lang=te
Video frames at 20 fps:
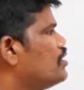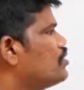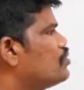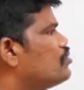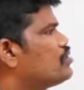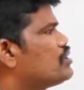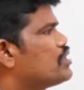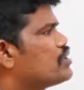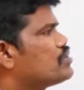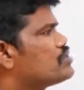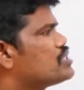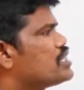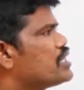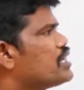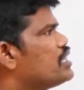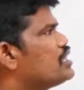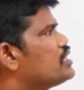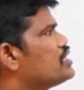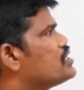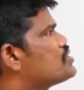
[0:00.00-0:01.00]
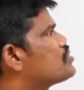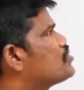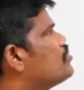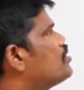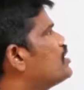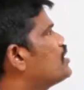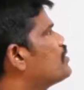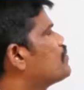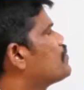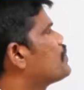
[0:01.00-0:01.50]
కు తగు చర్యలు
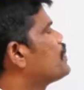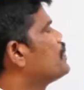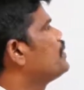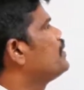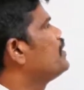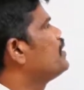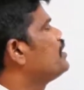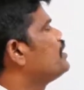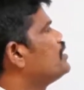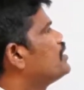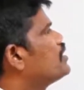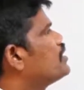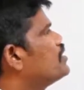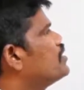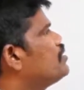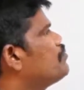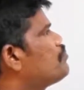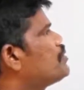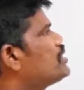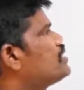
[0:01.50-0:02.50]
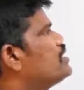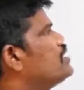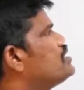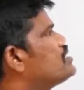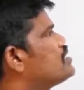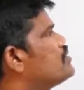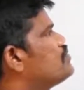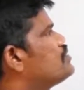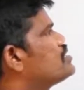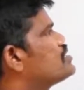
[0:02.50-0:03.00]
తీసుకోవాలి ఎందుకంటే ప్రతి
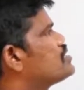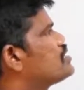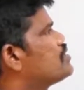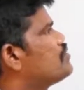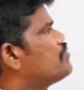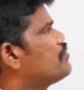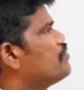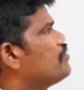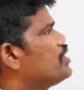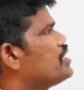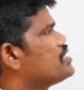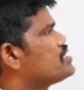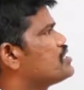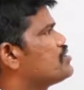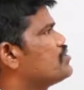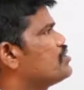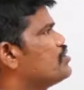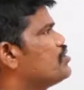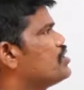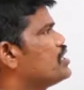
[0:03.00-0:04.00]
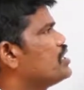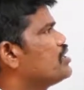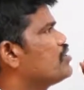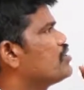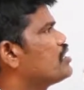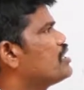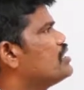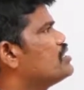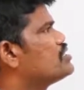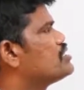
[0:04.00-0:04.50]
సంవత్సరం వేసవిలో
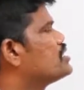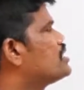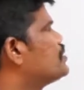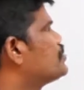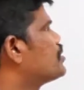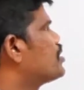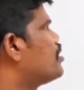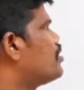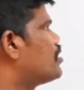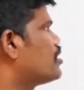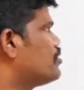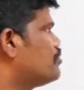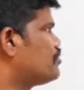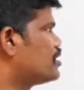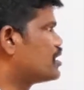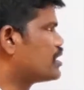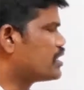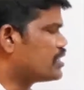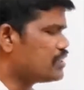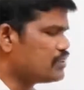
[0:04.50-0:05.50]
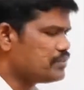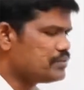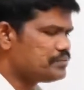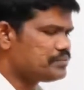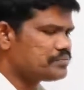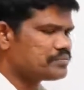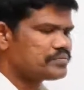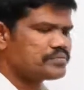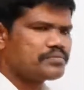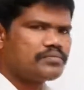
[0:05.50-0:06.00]
నీరు కలుషితం కావడం వలన
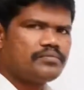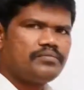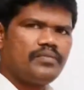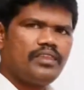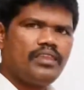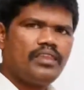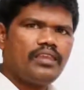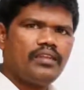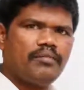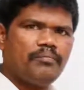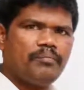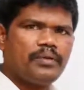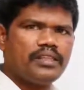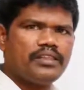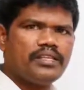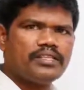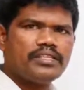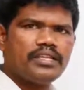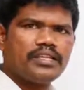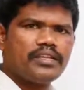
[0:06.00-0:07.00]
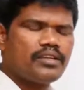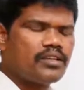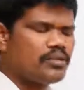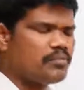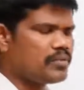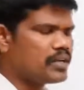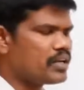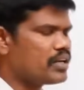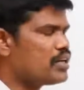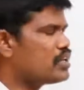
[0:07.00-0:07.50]
పెద్ద
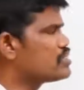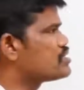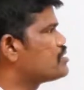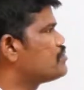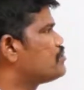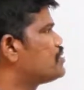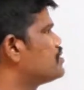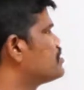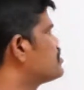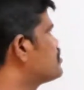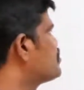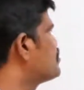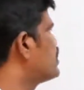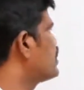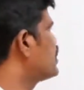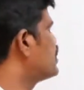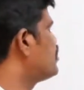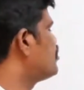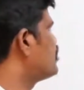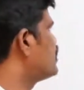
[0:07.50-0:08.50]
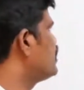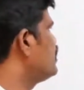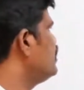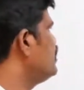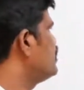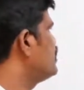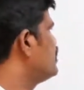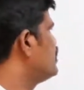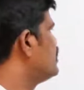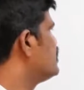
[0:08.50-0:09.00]
సంఖ్యలో మరణాలు సంభవిస్తున్నాయి కాబట్టి
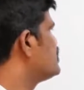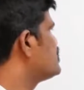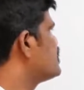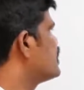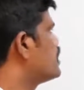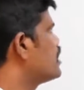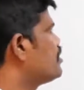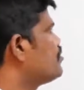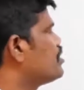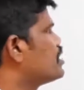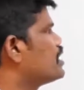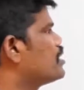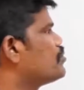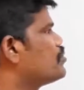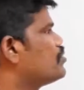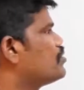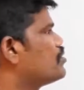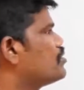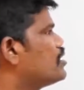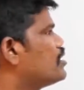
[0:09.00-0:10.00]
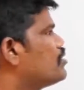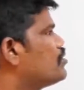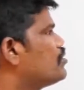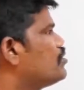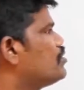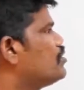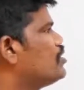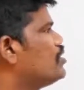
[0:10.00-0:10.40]
చర్య వన్ ఏముంటున్నాడు